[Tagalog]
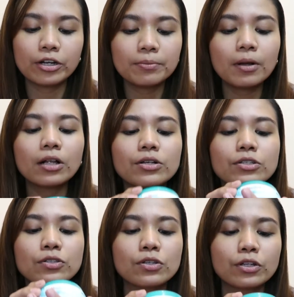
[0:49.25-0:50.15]
Herbal
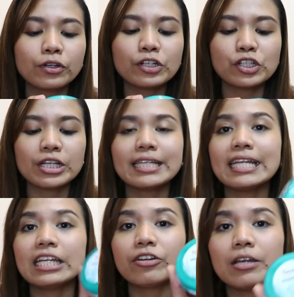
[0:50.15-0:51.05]
Nourishing
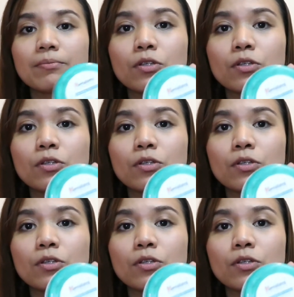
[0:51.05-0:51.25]
Skin Cream.